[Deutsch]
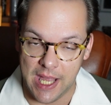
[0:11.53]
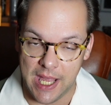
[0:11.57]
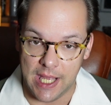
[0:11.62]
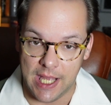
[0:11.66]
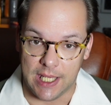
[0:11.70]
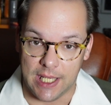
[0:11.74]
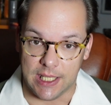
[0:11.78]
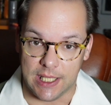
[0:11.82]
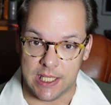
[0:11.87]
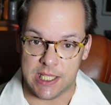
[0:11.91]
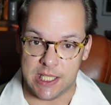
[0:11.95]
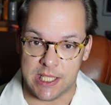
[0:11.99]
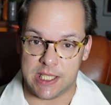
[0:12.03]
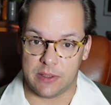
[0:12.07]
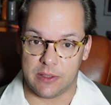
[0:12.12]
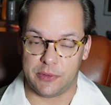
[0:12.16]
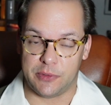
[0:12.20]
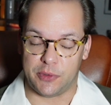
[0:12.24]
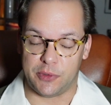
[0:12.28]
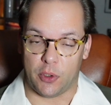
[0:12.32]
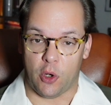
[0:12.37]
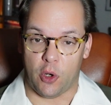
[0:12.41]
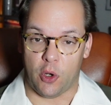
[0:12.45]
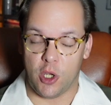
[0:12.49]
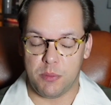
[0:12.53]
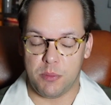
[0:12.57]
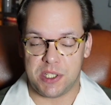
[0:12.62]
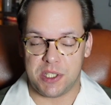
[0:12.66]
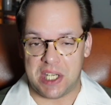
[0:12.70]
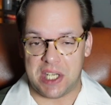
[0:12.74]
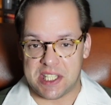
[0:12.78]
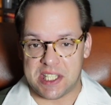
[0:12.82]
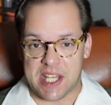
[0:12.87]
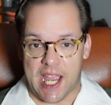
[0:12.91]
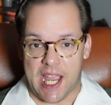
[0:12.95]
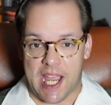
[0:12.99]
Ich freue mich,
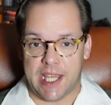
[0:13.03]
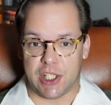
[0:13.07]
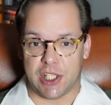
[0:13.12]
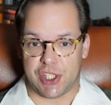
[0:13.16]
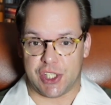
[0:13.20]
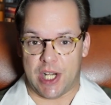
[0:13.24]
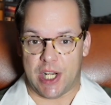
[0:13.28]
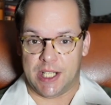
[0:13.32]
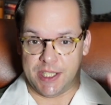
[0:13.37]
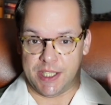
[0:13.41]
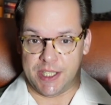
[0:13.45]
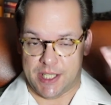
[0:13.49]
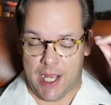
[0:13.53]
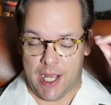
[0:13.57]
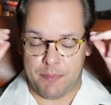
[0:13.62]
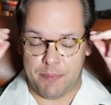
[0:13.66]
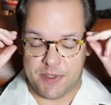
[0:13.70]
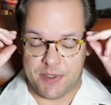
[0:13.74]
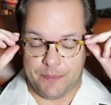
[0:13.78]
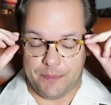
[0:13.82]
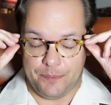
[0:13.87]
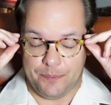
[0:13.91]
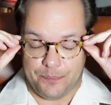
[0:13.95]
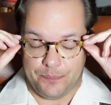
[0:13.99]
dass ihr eingeschaltet habt.